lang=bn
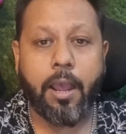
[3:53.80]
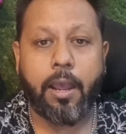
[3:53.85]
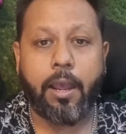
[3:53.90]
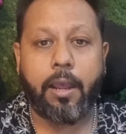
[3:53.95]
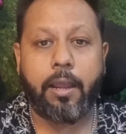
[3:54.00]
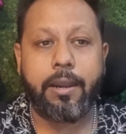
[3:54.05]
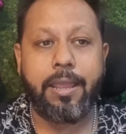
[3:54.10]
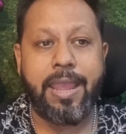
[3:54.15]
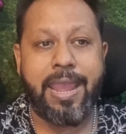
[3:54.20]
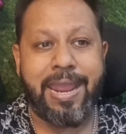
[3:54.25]

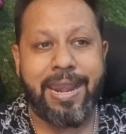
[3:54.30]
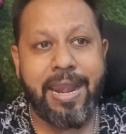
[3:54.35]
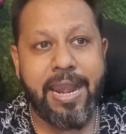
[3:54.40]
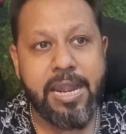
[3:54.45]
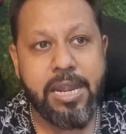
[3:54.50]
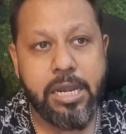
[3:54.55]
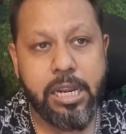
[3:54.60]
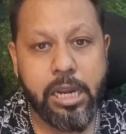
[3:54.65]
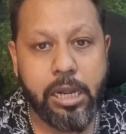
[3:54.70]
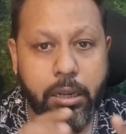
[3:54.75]
আর
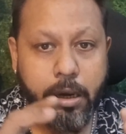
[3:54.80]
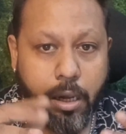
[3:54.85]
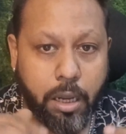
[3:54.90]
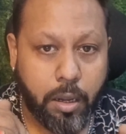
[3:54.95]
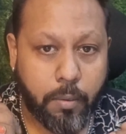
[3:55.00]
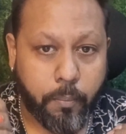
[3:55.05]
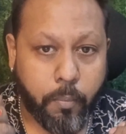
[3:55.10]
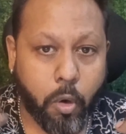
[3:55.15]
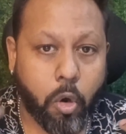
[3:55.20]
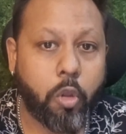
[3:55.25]
এনএনডির
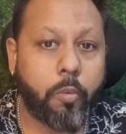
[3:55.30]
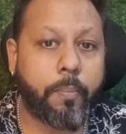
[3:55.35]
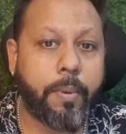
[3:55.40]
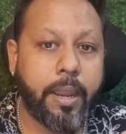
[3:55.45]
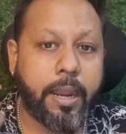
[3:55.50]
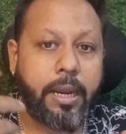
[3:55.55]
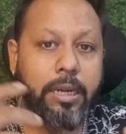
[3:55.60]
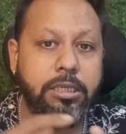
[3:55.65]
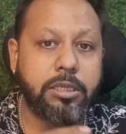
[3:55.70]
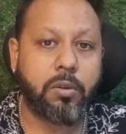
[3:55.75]
বড়
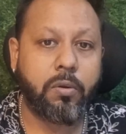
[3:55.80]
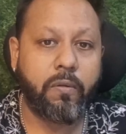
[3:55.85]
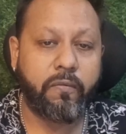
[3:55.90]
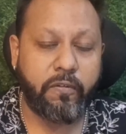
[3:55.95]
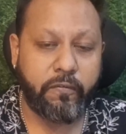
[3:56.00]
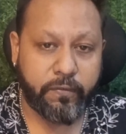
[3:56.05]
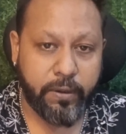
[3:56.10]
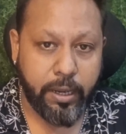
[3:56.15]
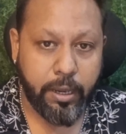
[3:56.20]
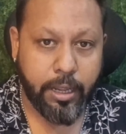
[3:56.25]
প্যাকেট যেগুলো
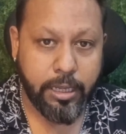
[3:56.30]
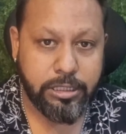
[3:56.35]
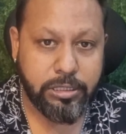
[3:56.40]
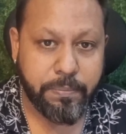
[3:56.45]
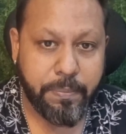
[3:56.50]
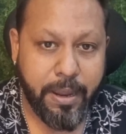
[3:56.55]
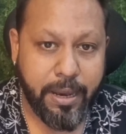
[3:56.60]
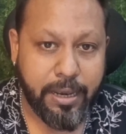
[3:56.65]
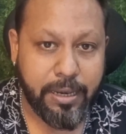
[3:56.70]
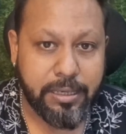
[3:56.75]
ফিফটিন কেজি
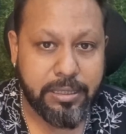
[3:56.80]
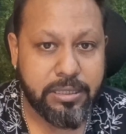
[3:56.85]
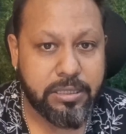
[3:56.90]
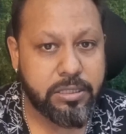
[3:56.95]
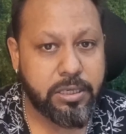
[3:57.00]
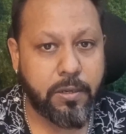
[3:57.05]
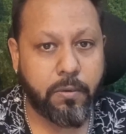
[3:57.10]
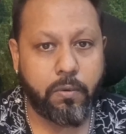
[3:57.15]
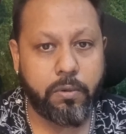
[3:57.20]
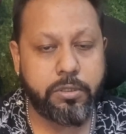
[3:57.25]
প্যাকেট আছে
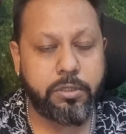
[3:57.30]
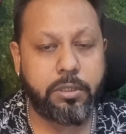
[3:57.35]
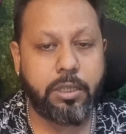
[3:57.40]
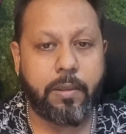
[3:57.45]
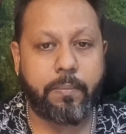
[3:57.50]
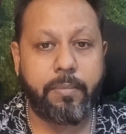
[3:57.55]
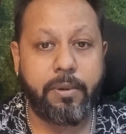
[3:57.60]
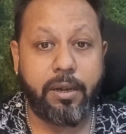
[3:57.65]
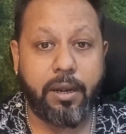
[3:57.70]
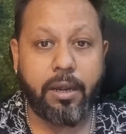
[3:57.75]
সেগুলো যদি
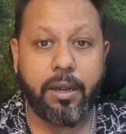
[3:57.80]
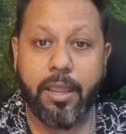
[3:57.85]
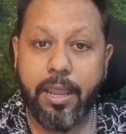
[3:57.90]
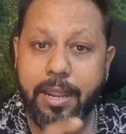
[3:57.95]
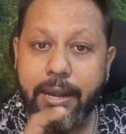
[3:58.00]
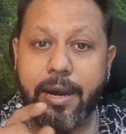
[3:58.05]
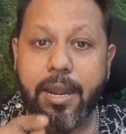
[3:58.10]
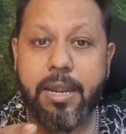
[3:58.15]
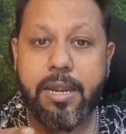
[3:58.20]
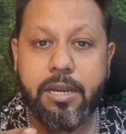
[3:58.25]
আপনি নেন
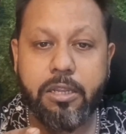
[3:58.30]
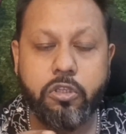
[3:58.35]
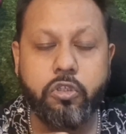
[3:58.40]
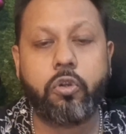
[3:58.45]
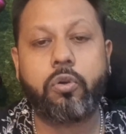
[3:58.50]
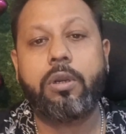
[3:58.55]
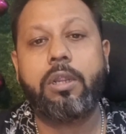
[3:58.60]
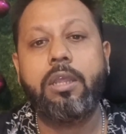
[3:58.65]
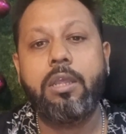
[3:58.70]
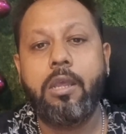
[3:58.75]
এনএনডির
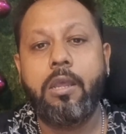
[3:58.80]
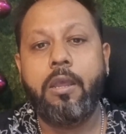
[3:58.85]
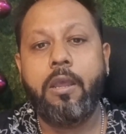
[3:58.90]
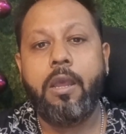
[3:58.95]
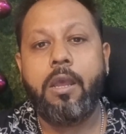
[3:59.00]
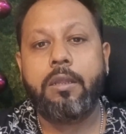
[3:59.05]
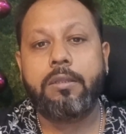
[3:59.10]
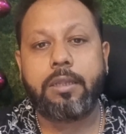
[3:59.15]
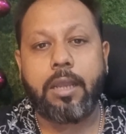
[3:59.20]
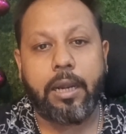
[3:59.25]
জন্যে
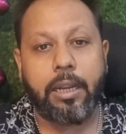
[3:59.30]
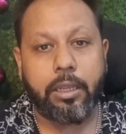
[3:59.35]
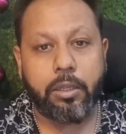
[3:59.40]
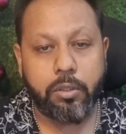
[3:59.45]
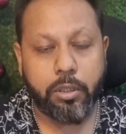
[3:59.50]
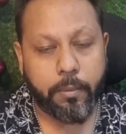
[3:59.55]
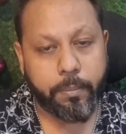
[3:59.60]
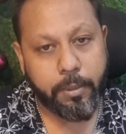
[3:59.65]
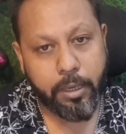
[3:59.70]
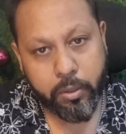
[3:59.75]
তাহলে
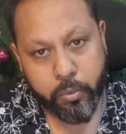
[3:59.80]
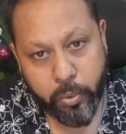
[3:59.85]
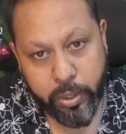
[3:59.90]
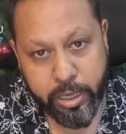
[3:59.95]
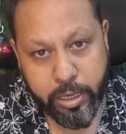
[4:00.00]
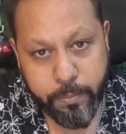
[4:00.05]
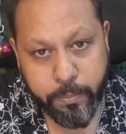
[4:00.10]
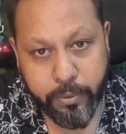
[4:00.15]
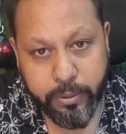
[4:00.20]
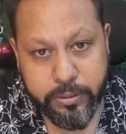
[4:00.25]
কিন্তু আপনারা
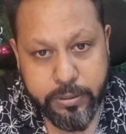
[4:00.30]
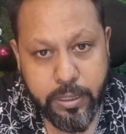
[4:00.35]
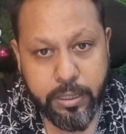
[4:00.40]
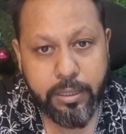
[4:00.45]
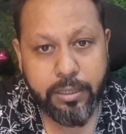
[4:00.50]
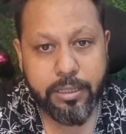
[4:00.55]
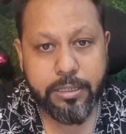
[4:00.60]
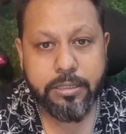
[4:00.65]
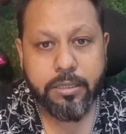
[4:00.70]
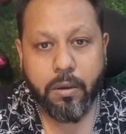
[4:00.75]
টোয়েন্টি পার্সেন্ট
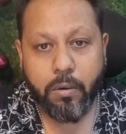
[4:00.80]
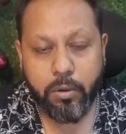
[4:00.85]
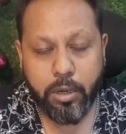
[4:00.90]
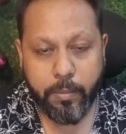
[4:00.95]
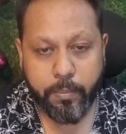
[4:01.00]
ডিসকাউন্ট